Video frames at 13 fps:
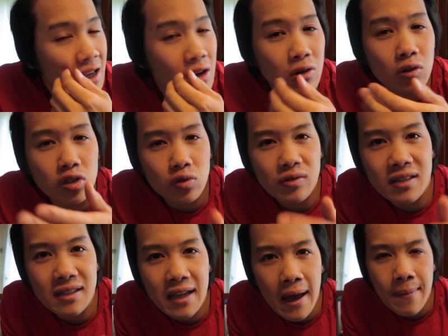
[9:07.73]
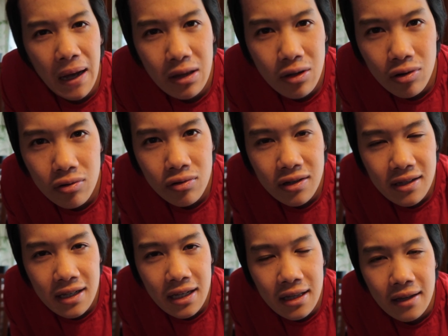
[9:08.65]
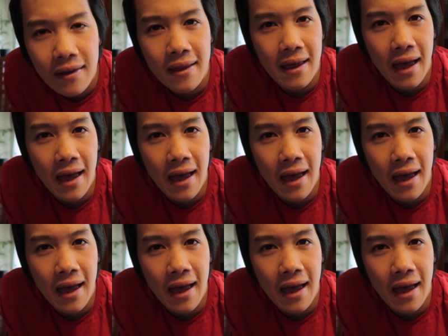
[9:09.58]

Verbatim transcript: Et le coach lui disait pas de glucides